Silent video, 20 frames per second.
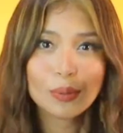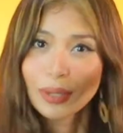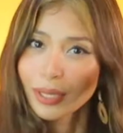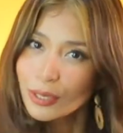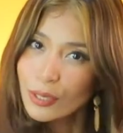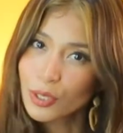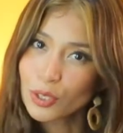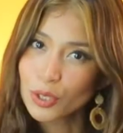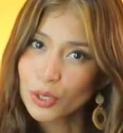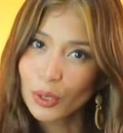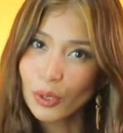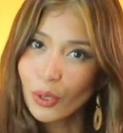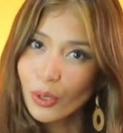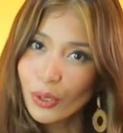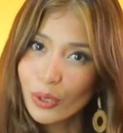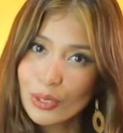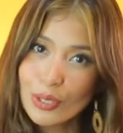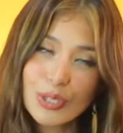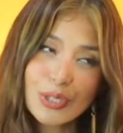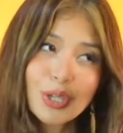
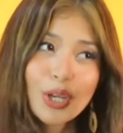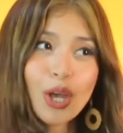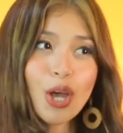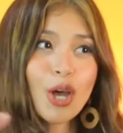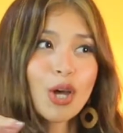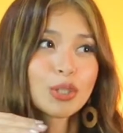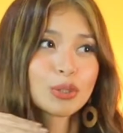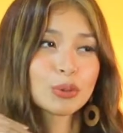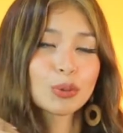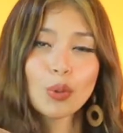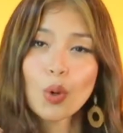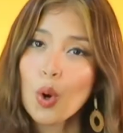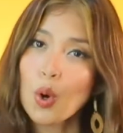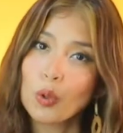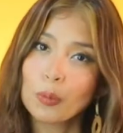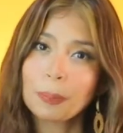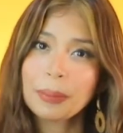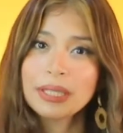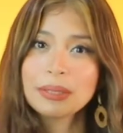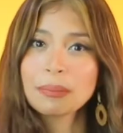questions, to
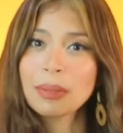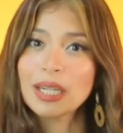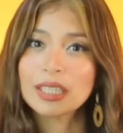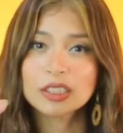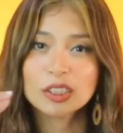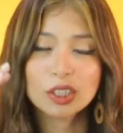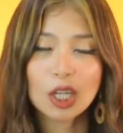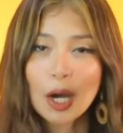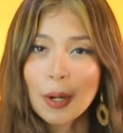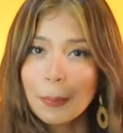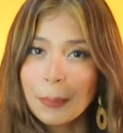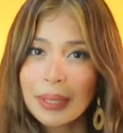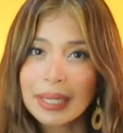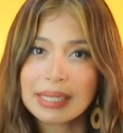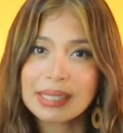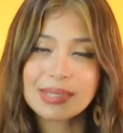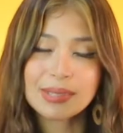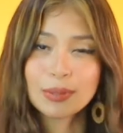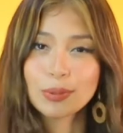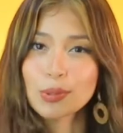open mga
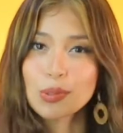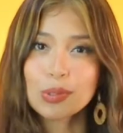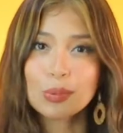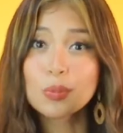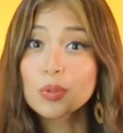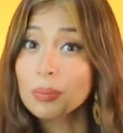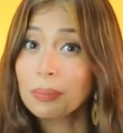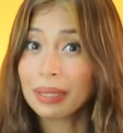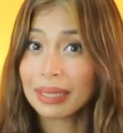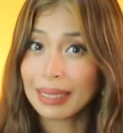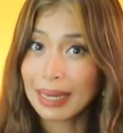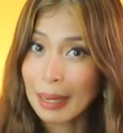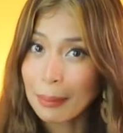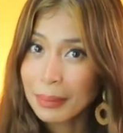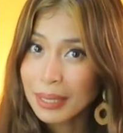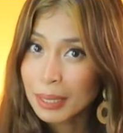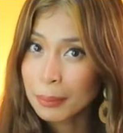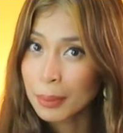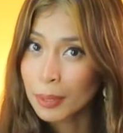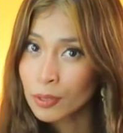topics na gusto mong
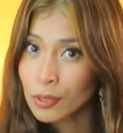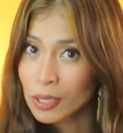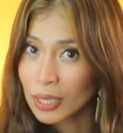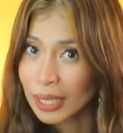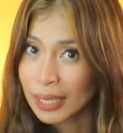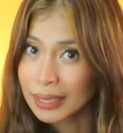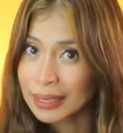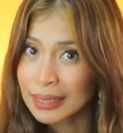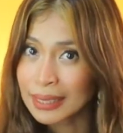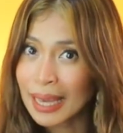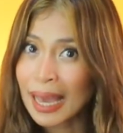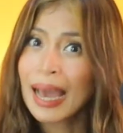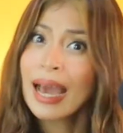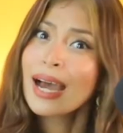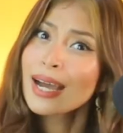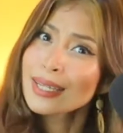malaman about sa kanya.